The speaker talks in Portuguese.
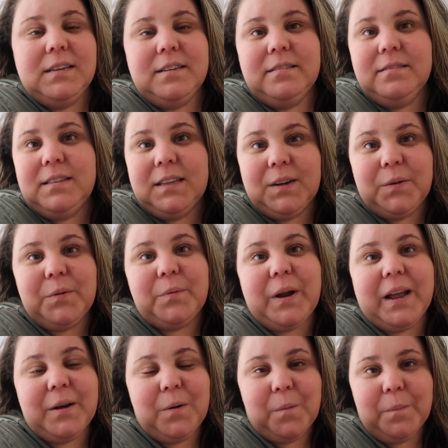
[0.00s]
Então
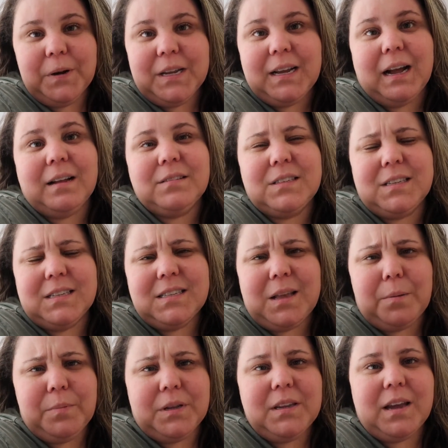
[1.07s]
é complicado, vocês
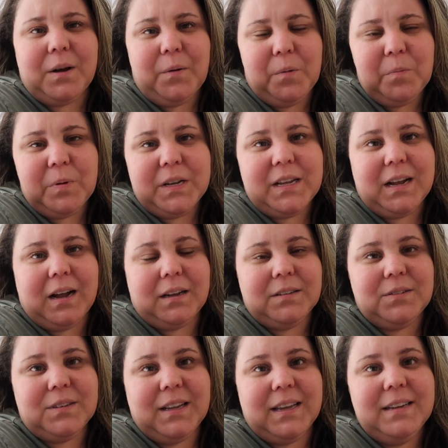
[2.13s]
sabem que é
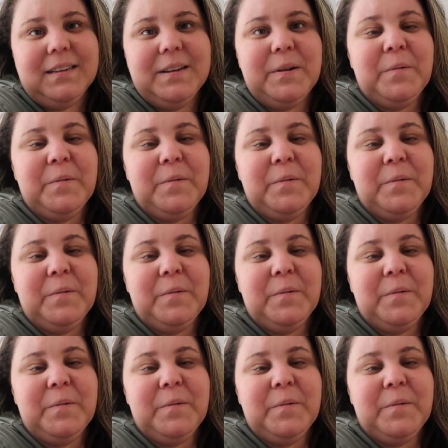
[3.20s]
complicado, né?